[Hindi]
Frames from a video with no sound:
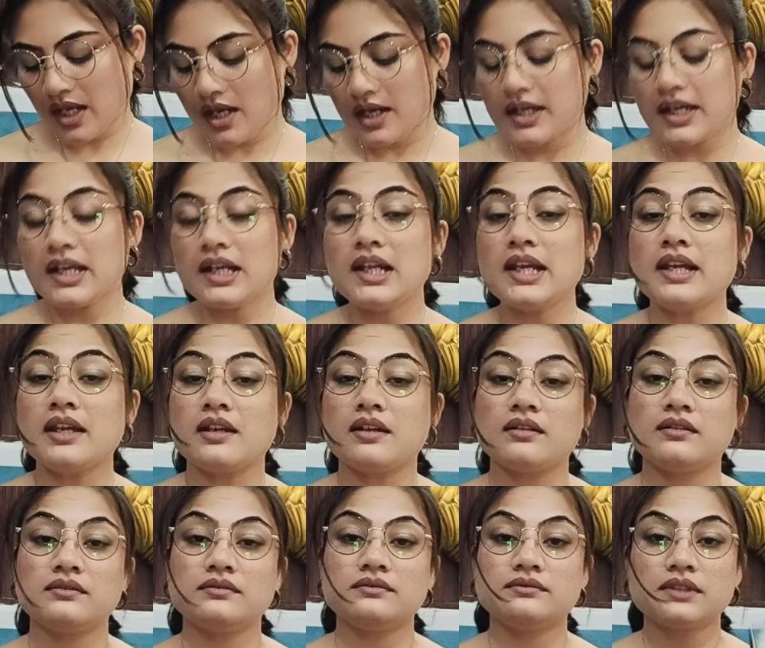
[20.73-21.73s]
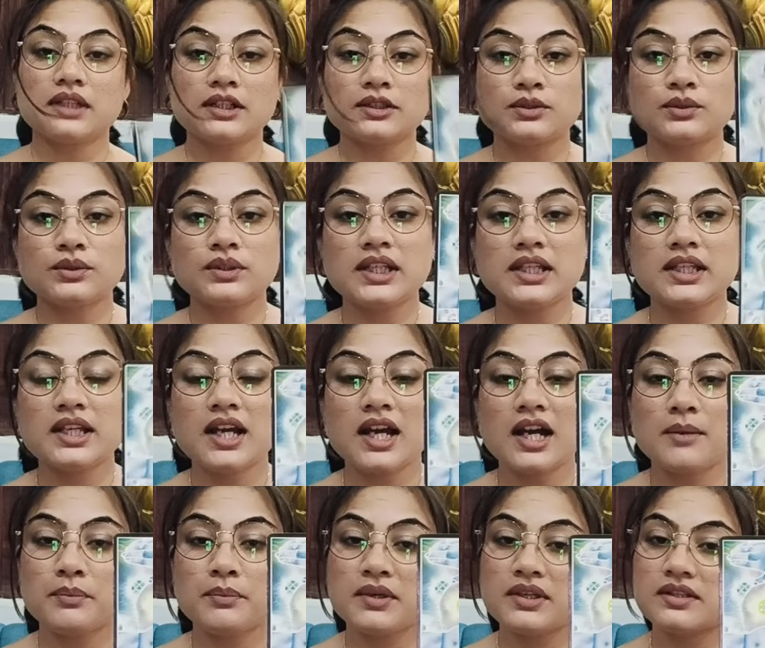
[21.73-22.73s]
हीलिंग तो देखिए
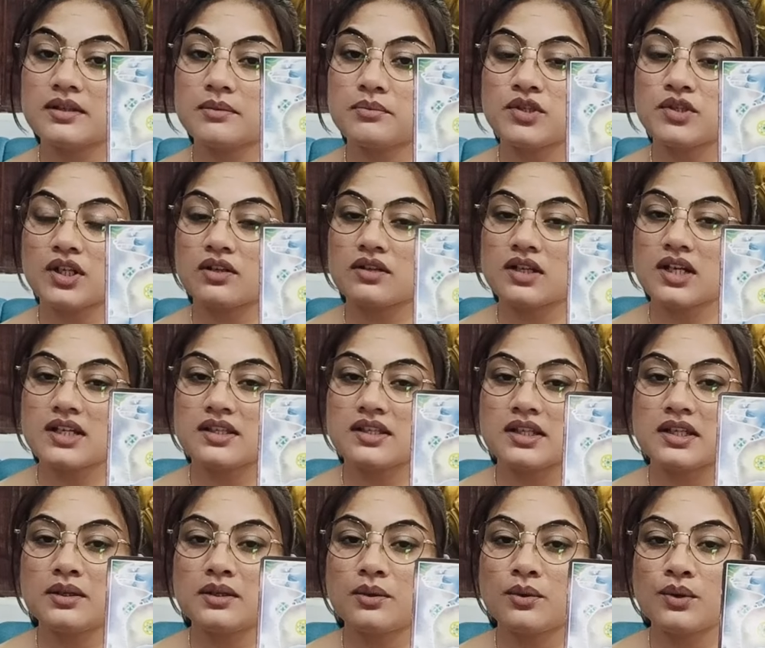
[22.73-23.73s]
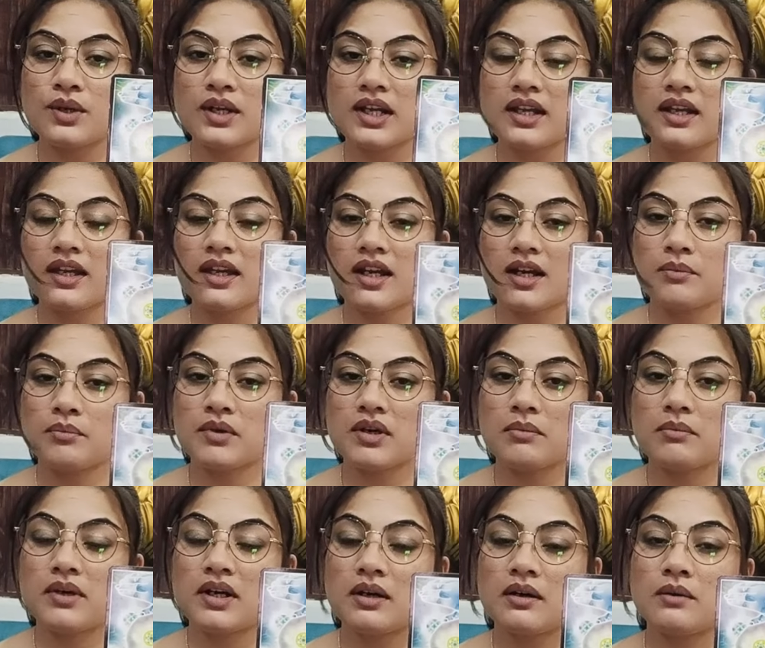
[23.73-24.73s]
आपके सब चक्रास हील हो रहे हैं
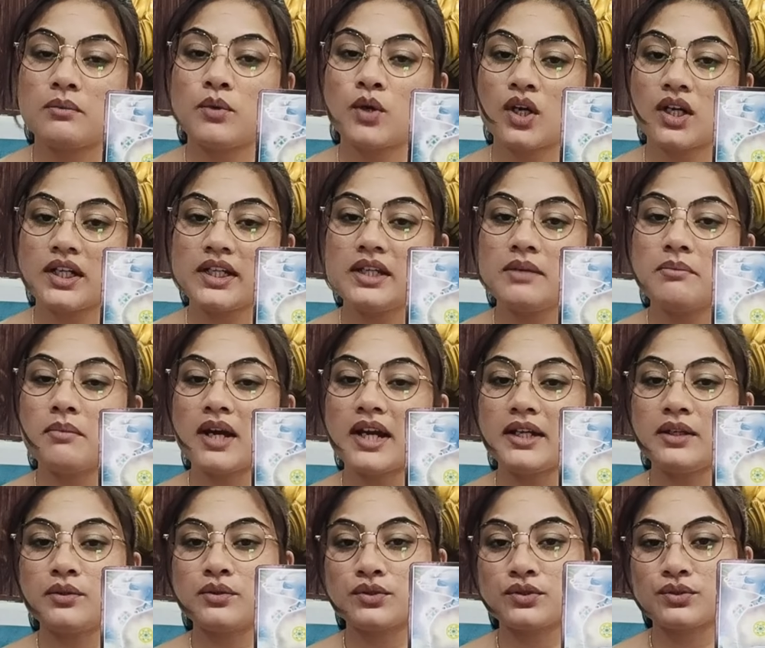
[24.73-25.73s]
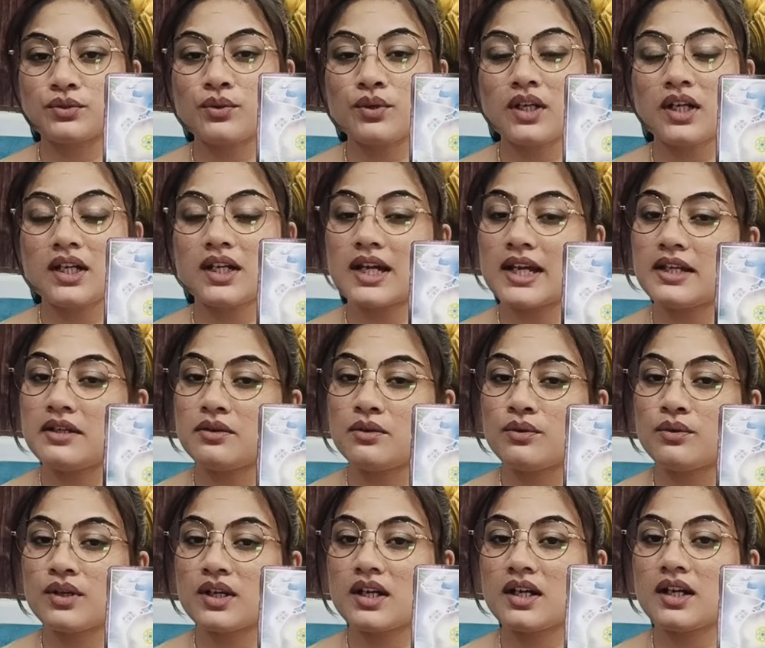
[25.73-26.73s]
आपका बॉडी माइंड और सोल अलाइन हो
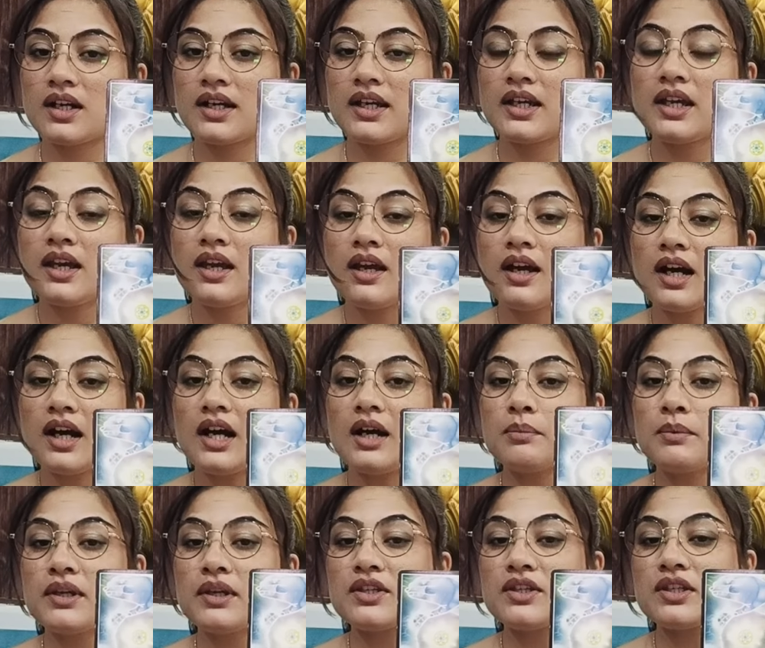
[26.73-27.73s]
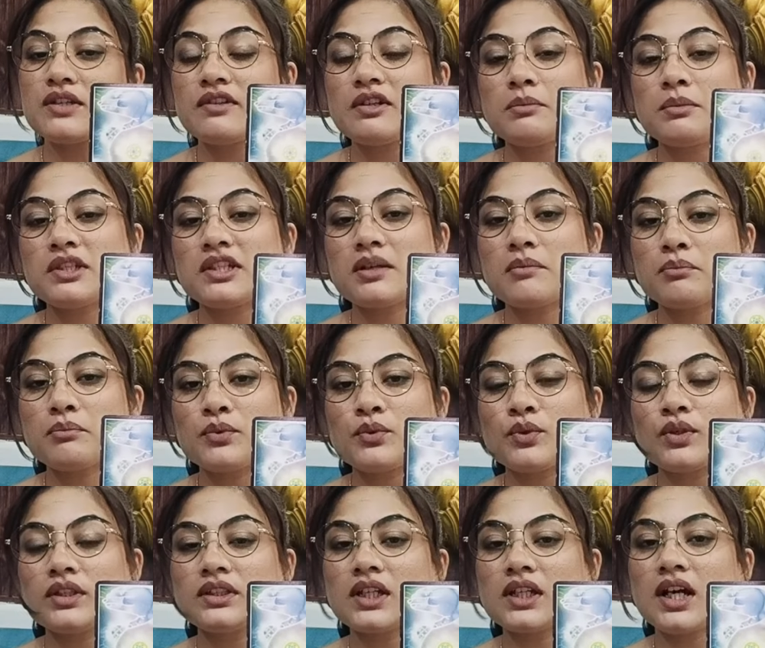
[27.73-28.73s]
रहा है आपके जीवन में
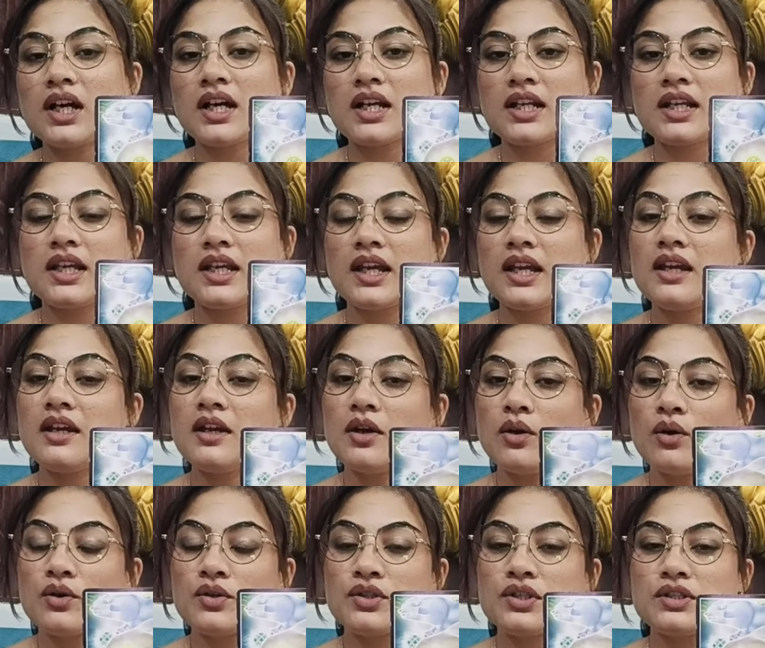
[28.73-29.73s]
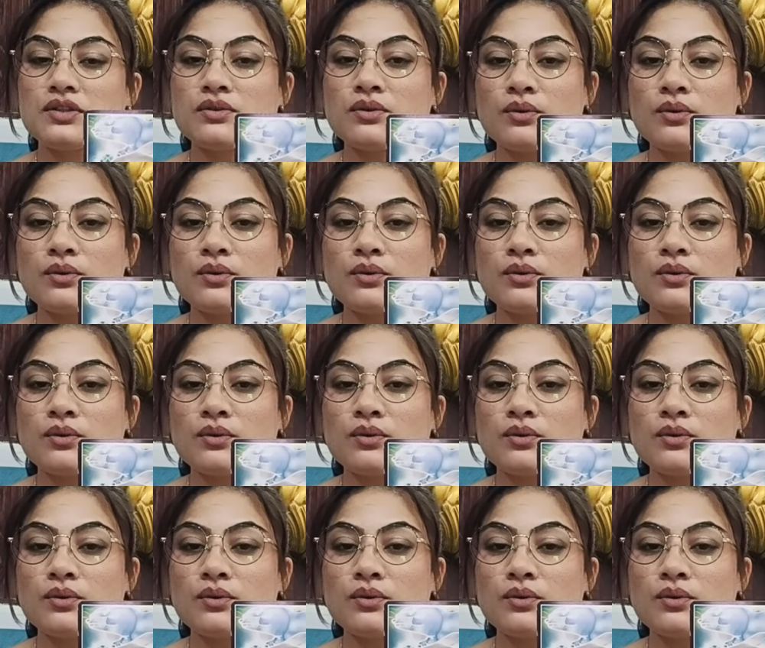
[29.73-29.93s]
संपूर्णता आ रही है और चीज़ों